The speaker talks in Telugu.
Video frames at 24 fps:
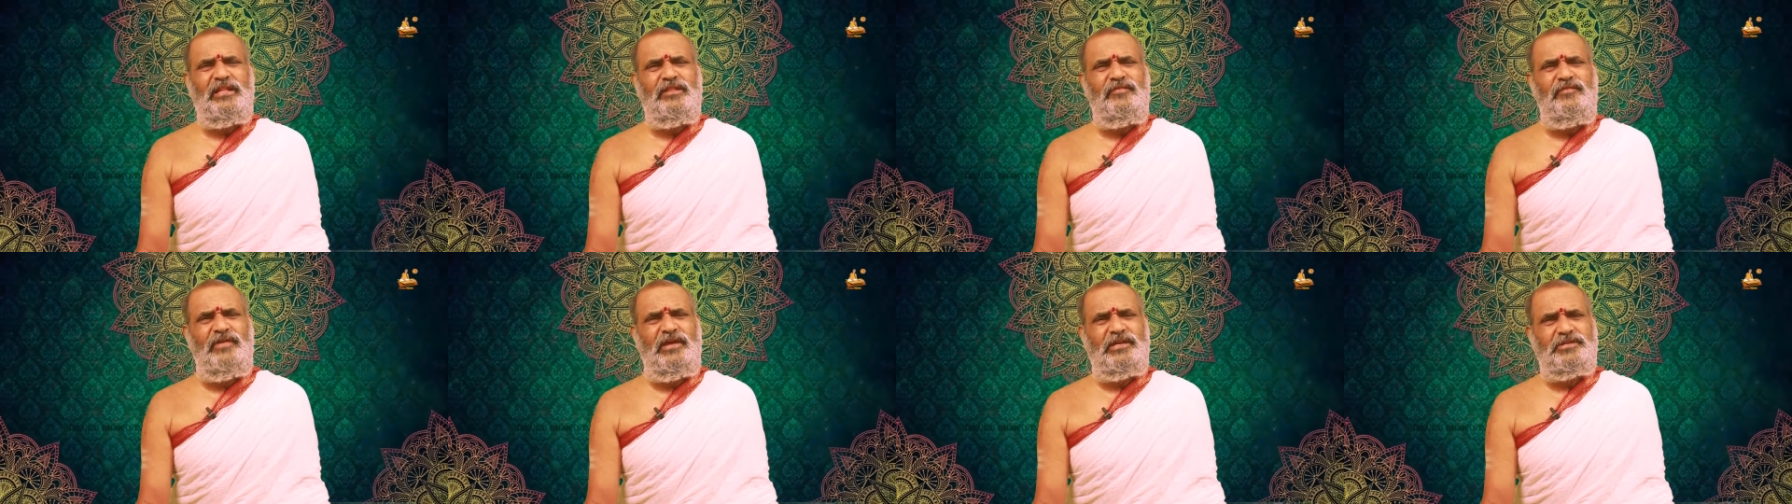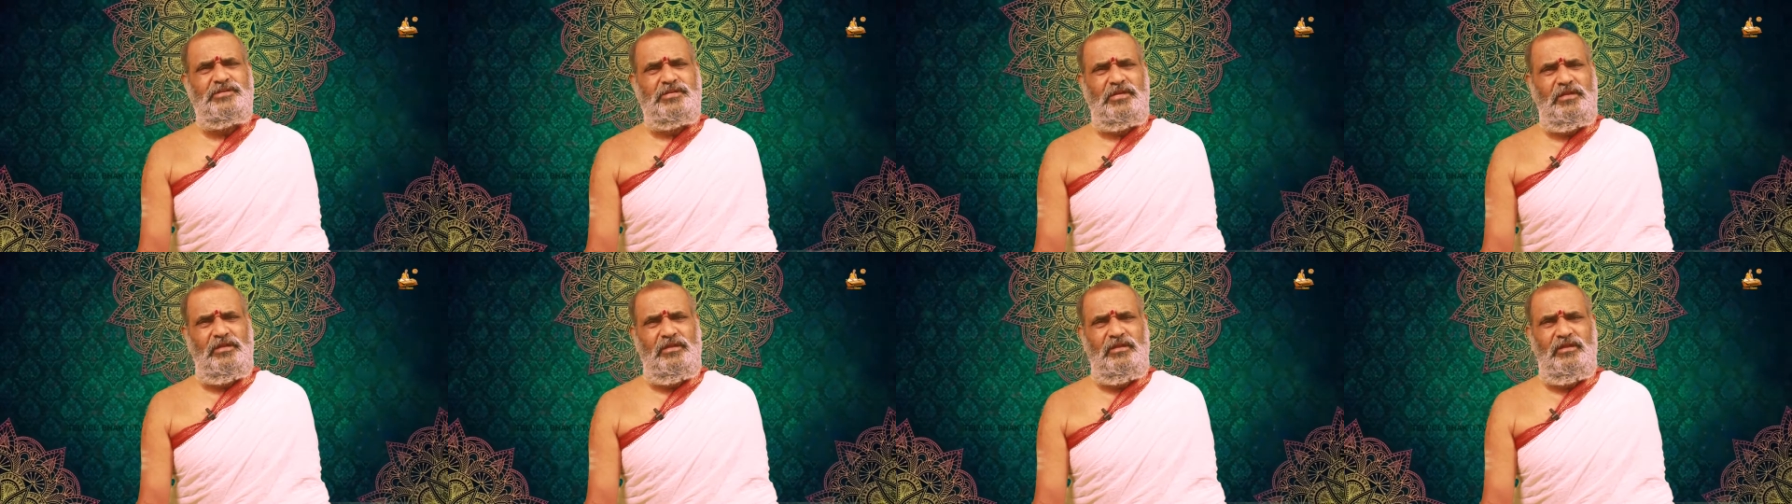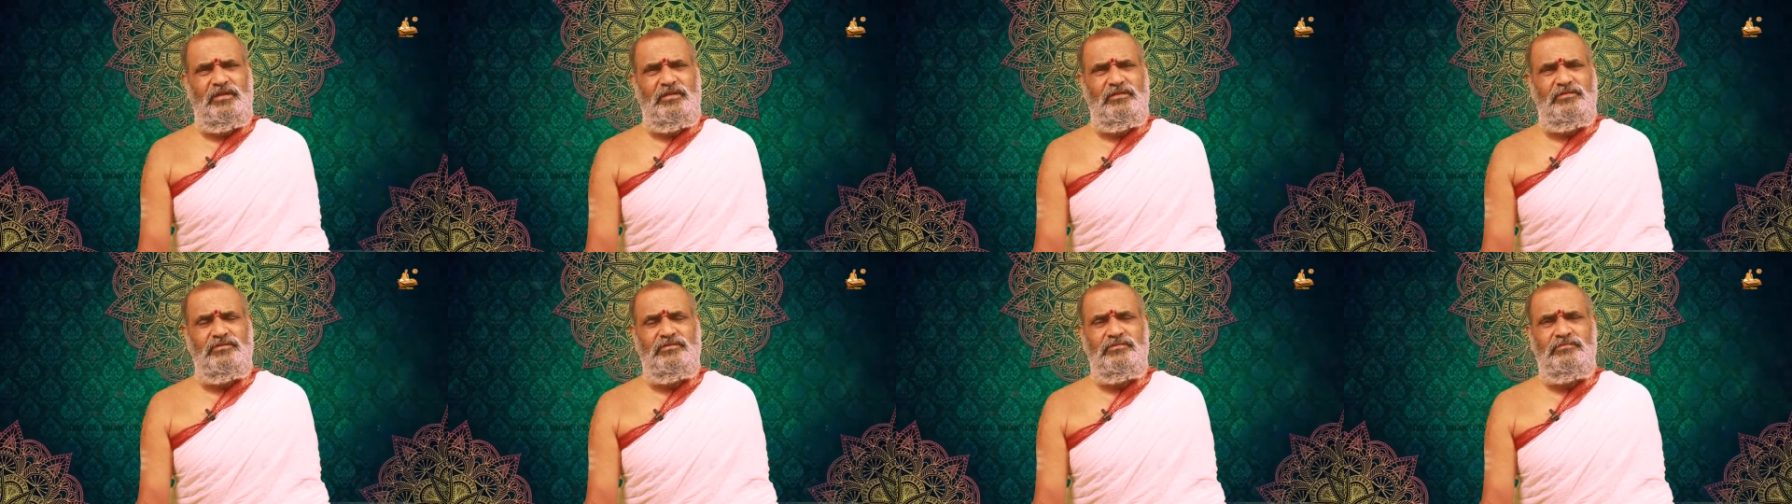ద్వేషం
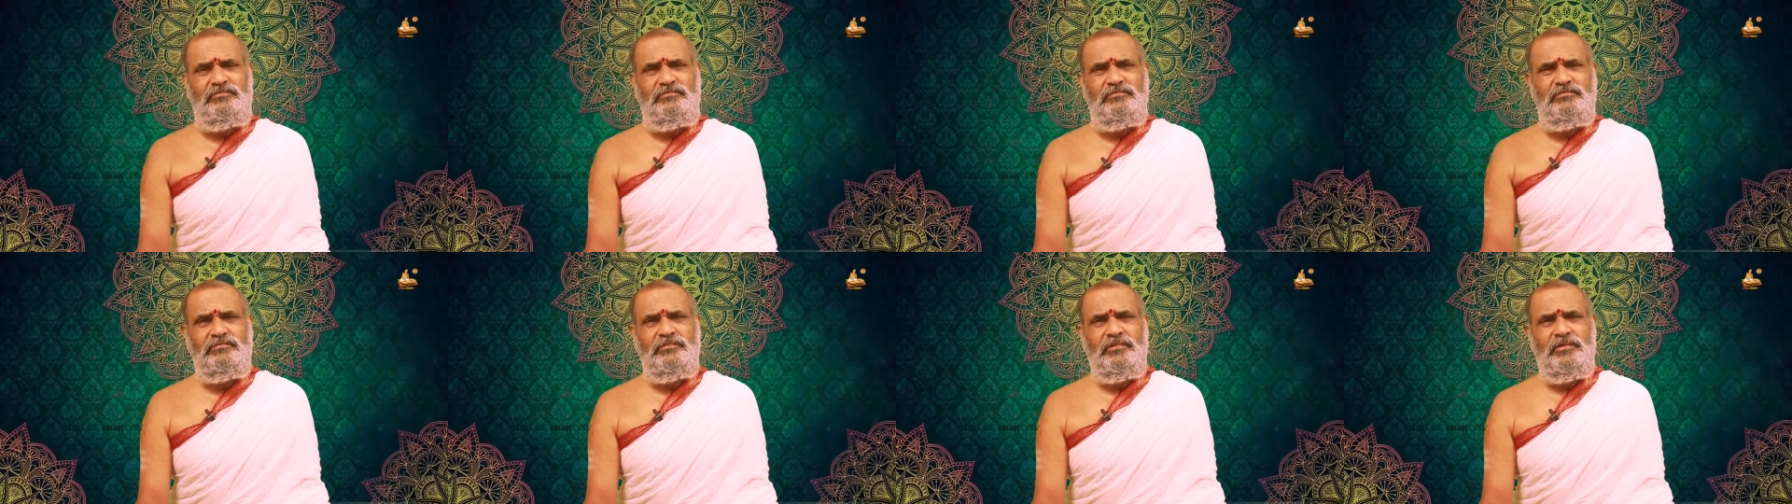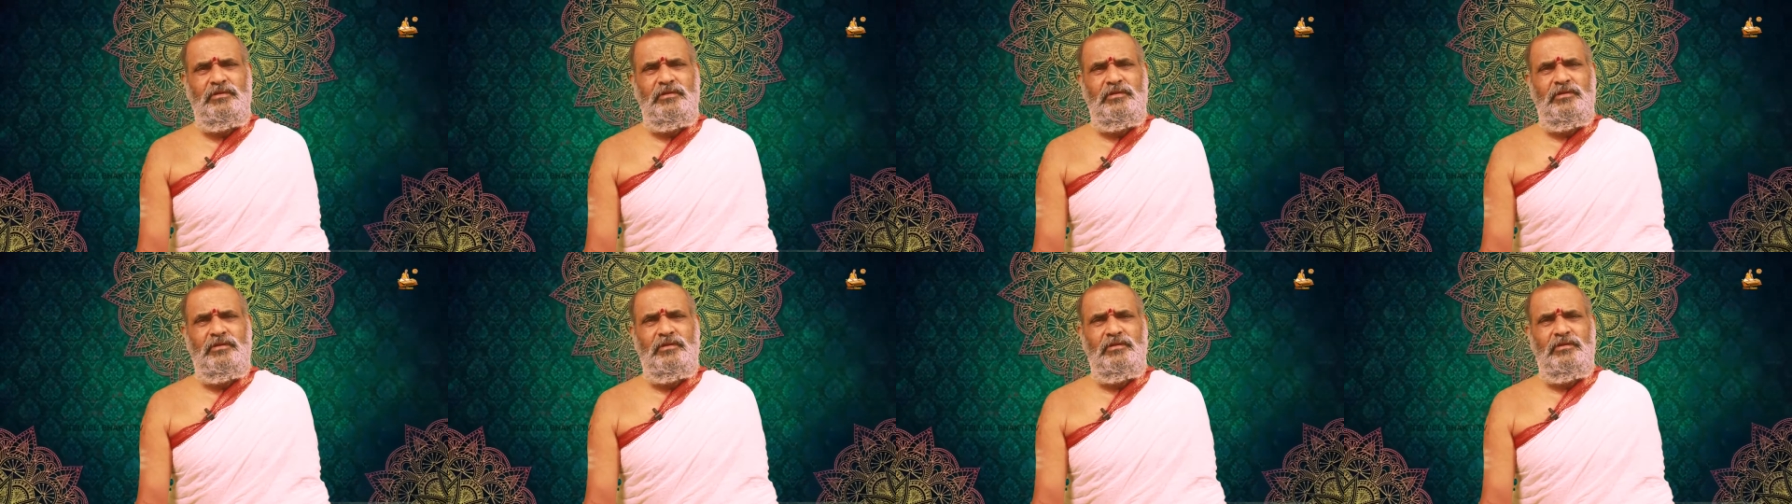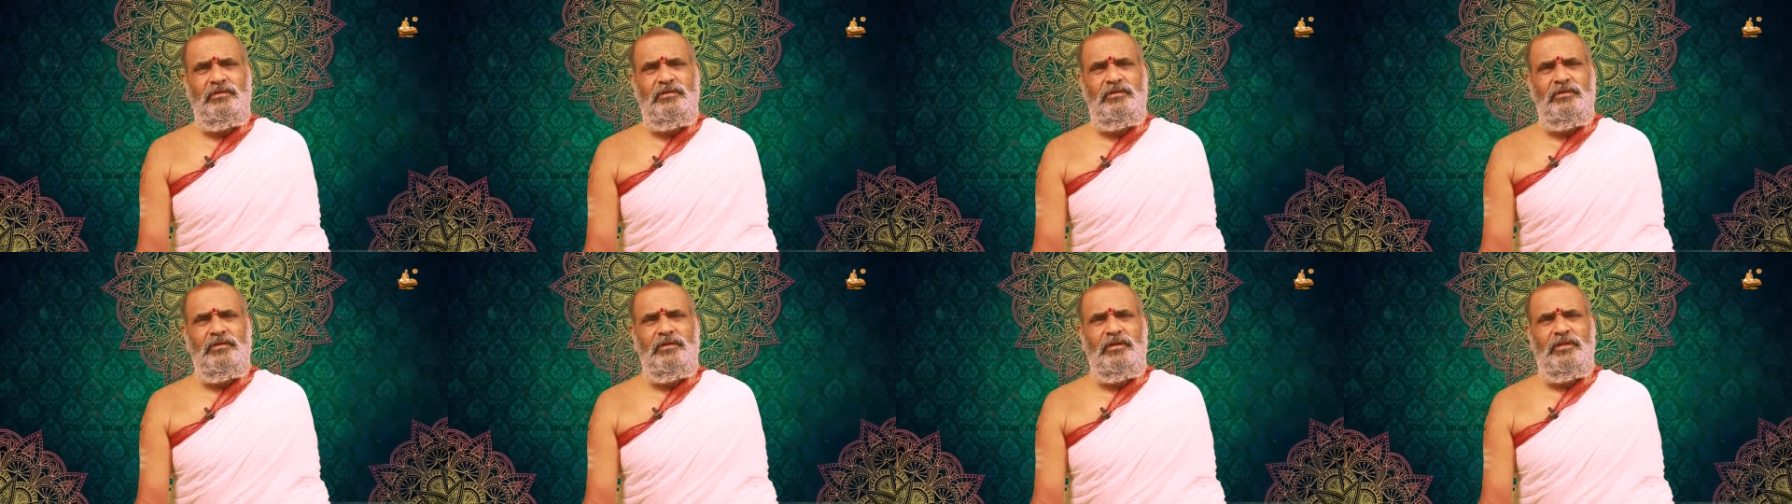లేదు
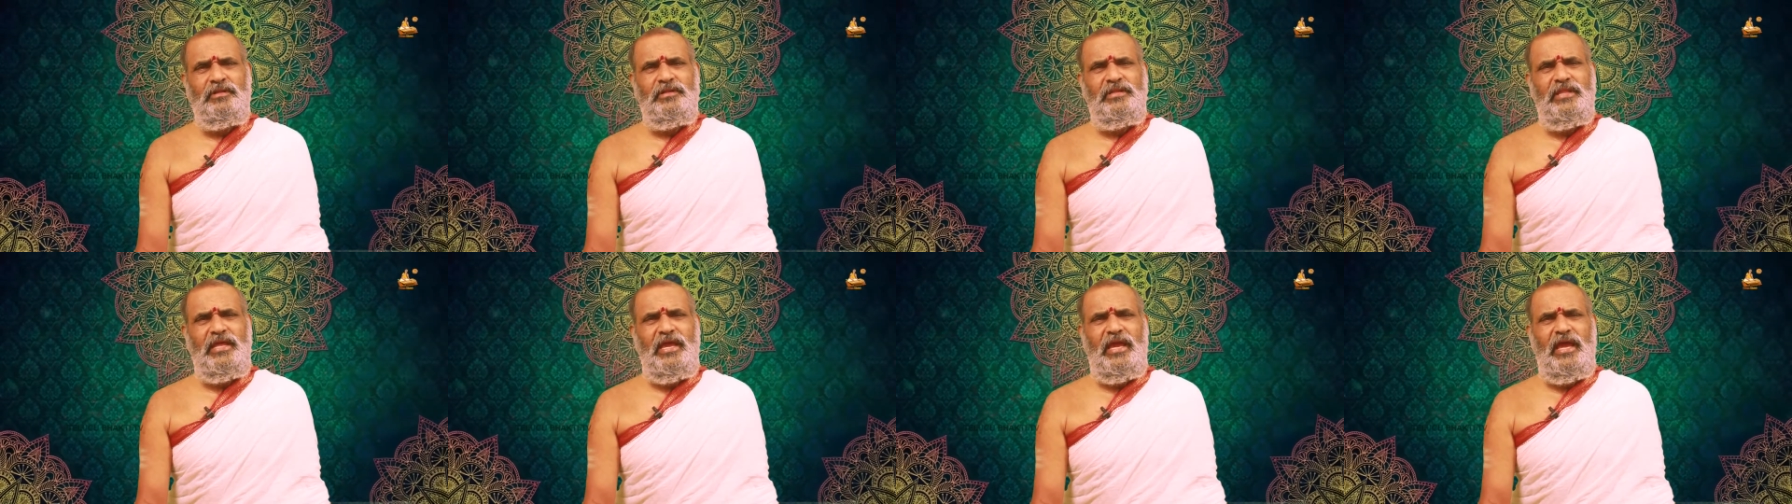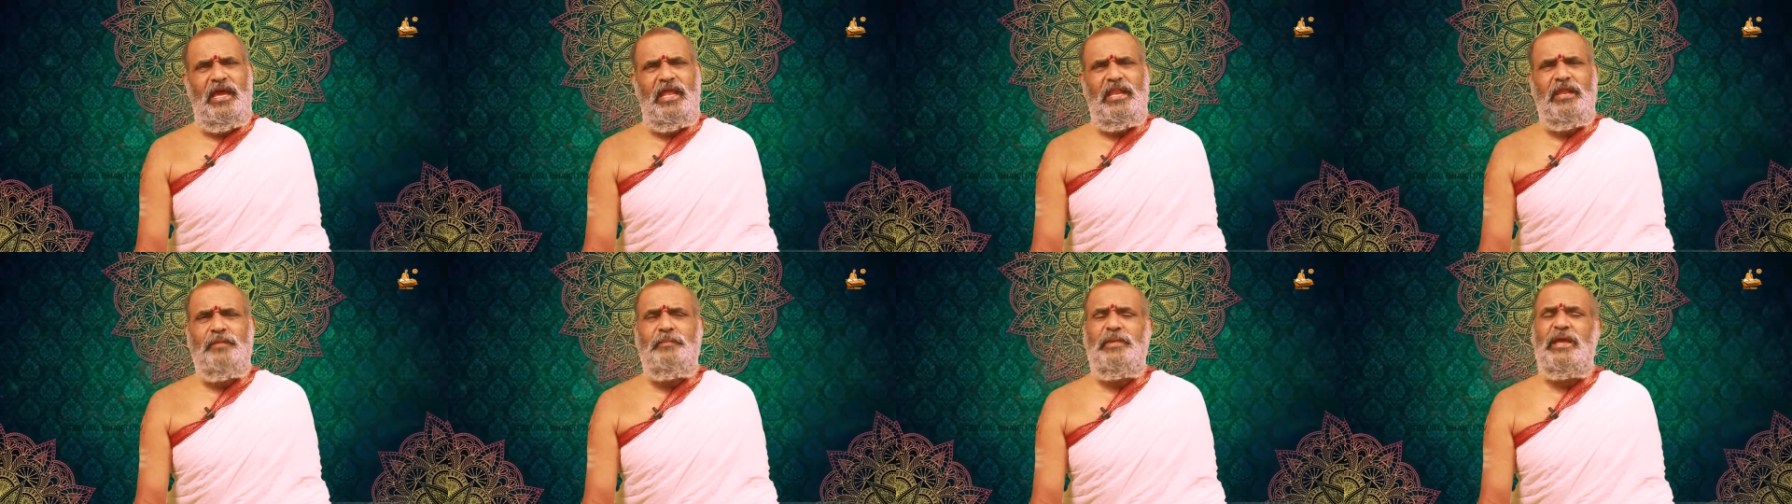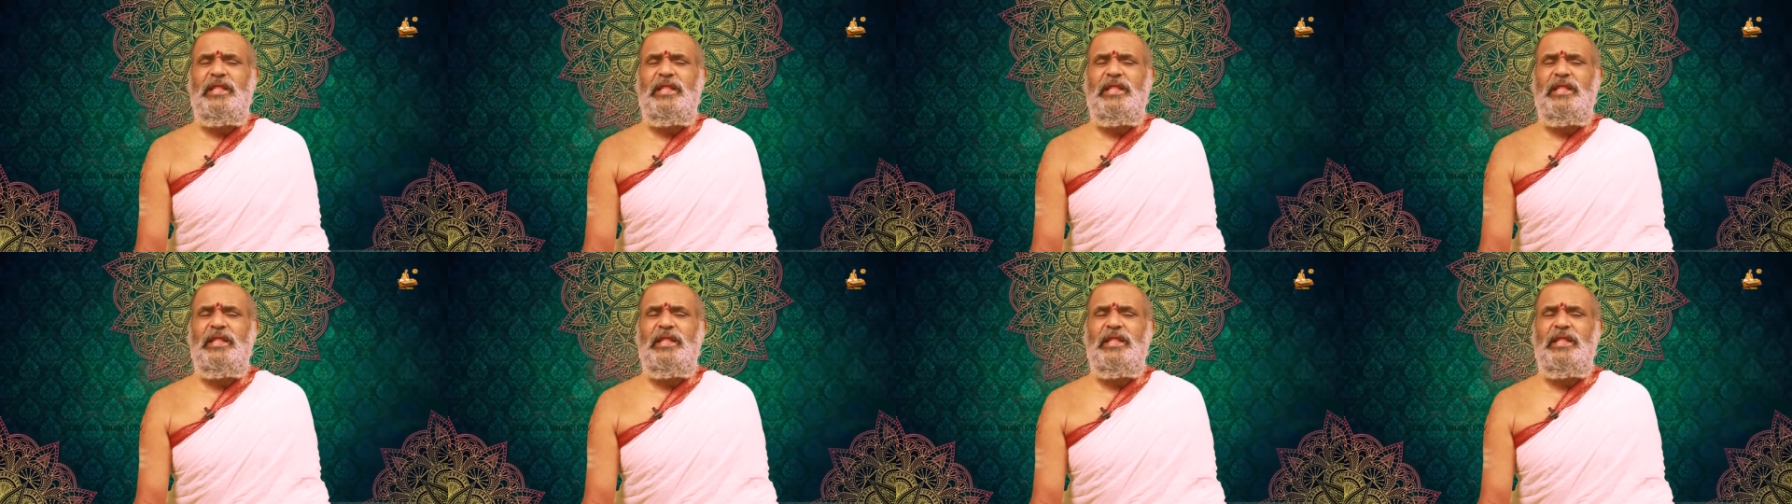దేని